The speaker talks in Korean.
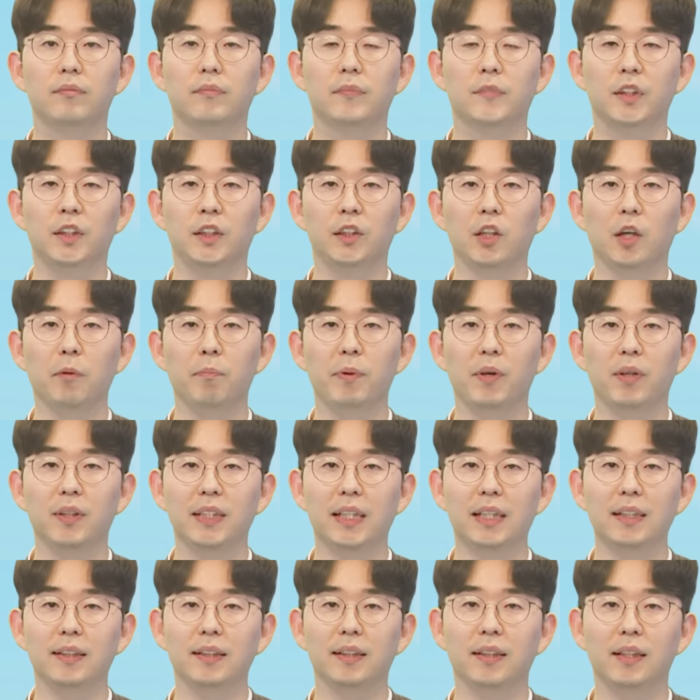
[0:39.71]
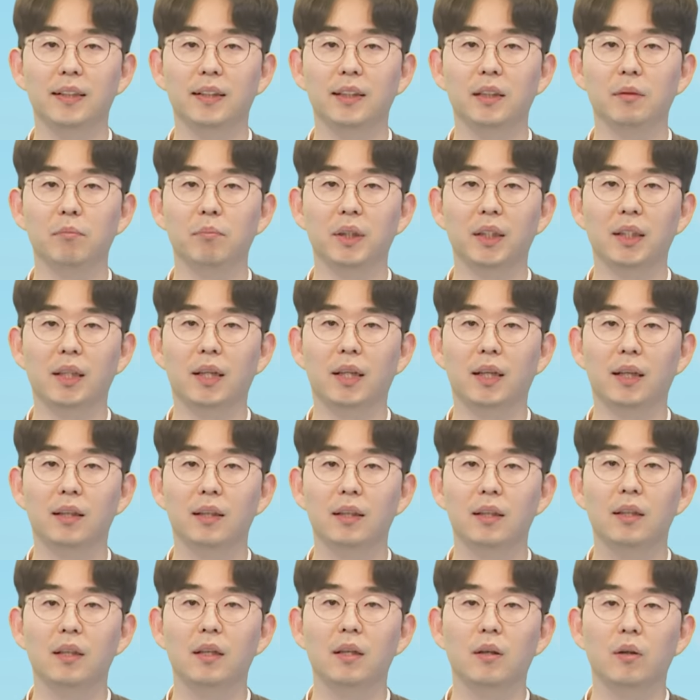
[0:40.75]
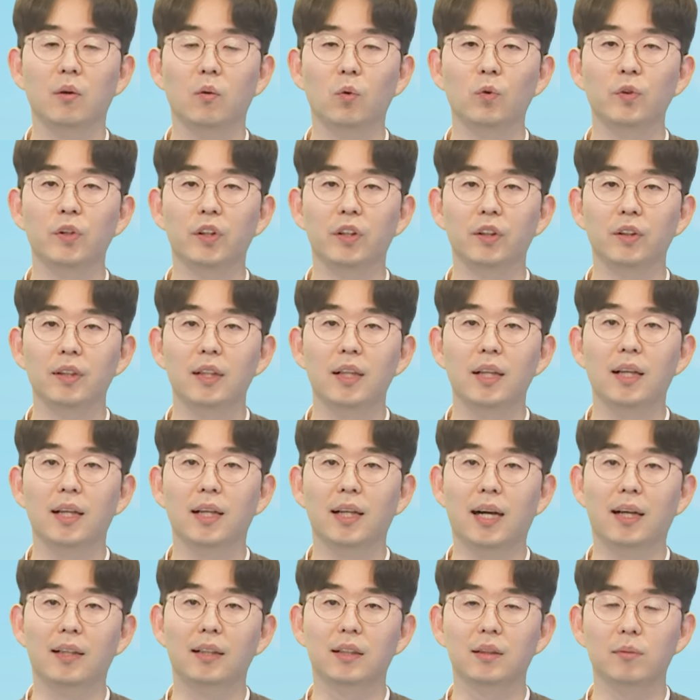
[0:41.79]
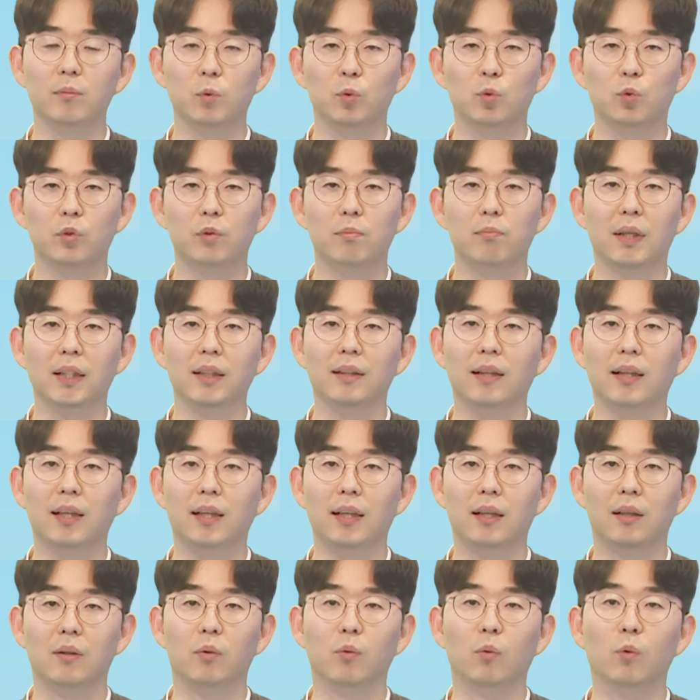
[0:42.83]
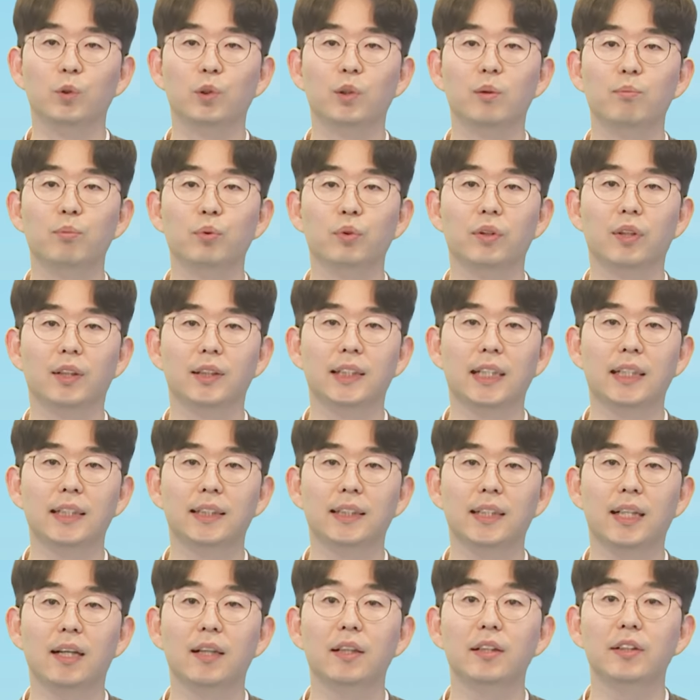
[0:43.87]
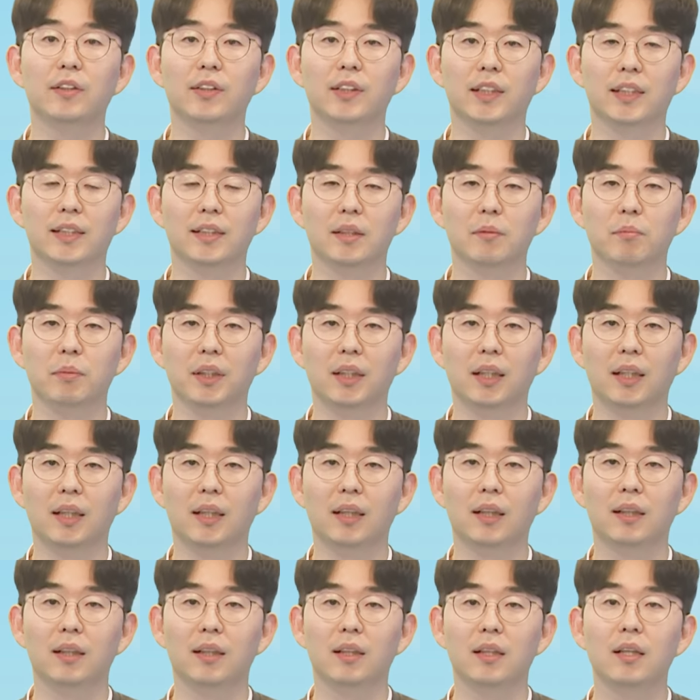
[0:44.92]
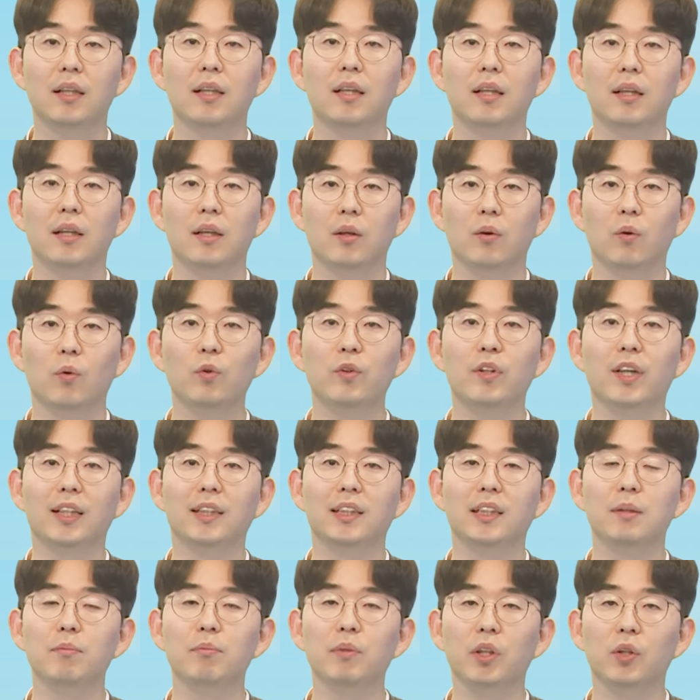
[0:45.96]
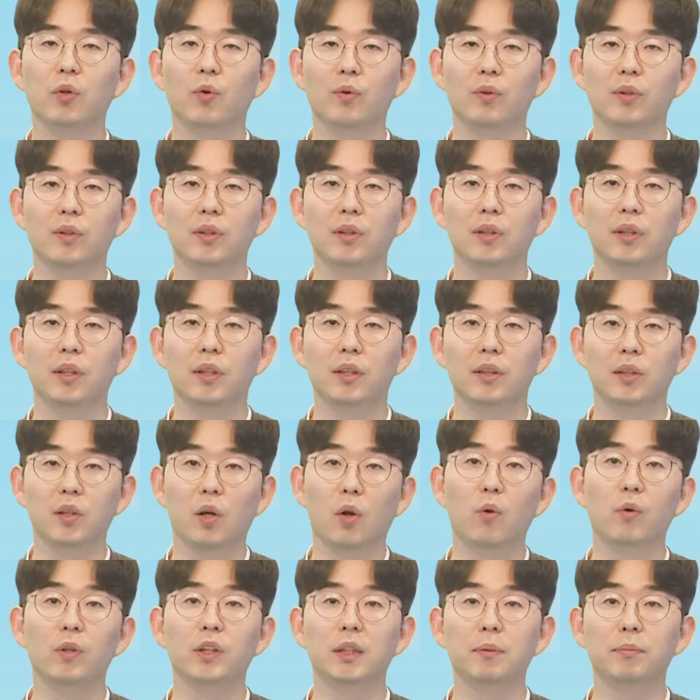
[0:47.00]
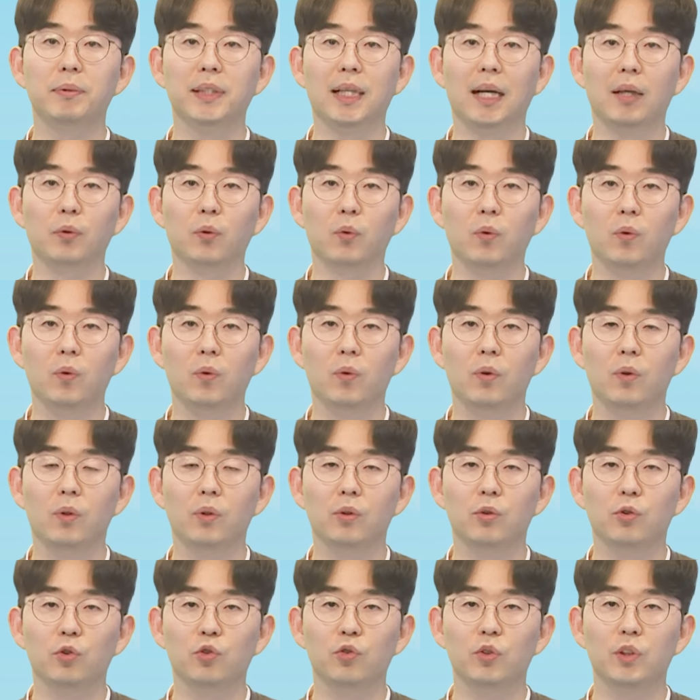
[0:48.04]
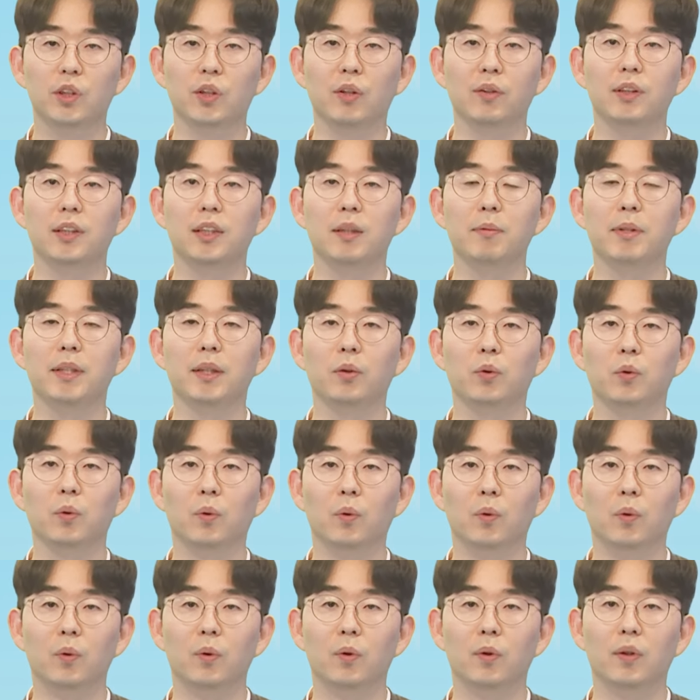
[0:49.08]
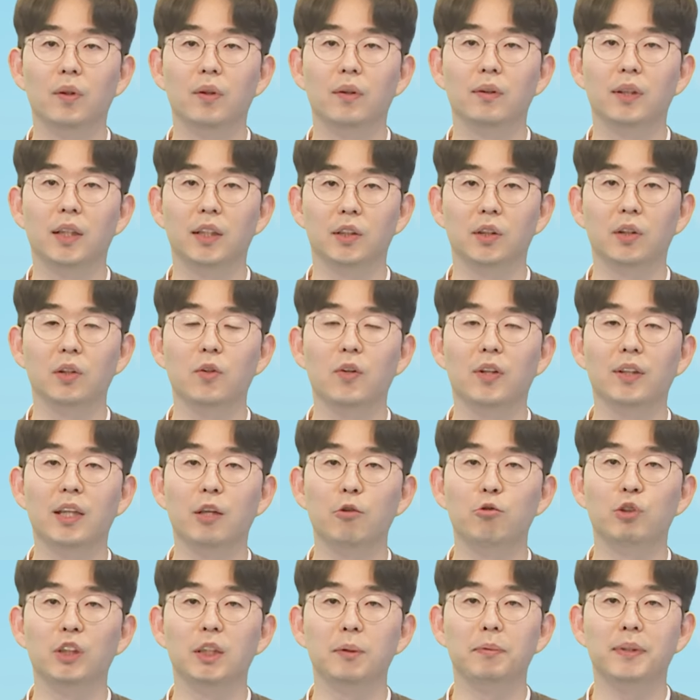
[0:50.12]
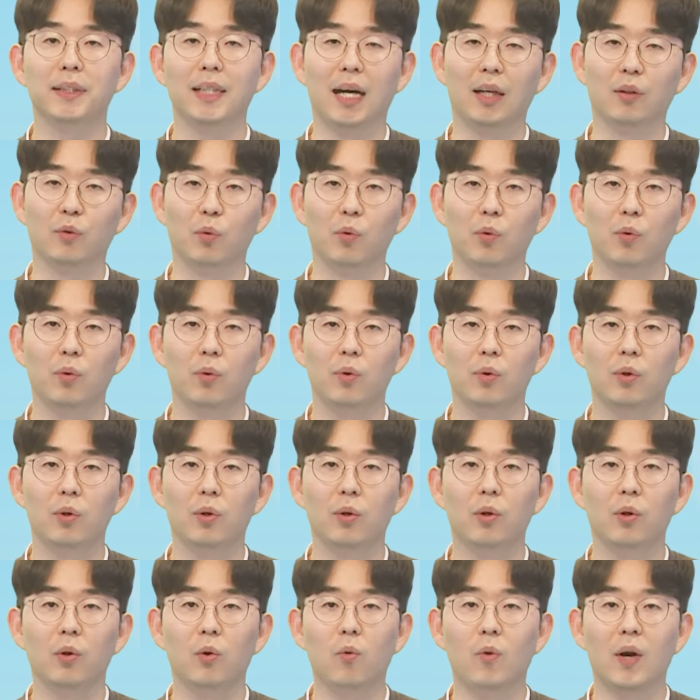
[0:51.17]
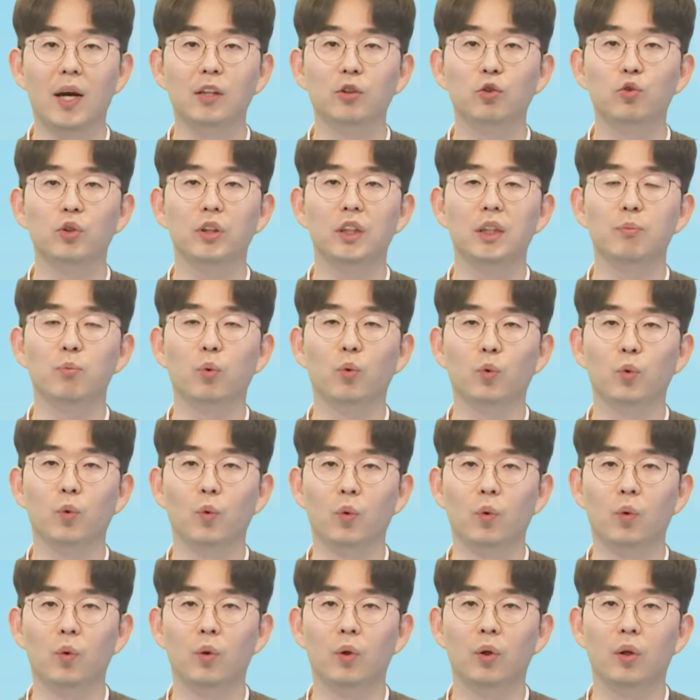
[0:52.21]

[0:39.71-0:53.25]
지역별 상세 날씨입니다. 오늘은 가끔 구름 많다가 오전부터 차차 흐려지겠습니다. 오늘 아침 기온은 서울 십사 도, 춘천 십일 도, 대전과 대구 십사 도, 광주 십오 도,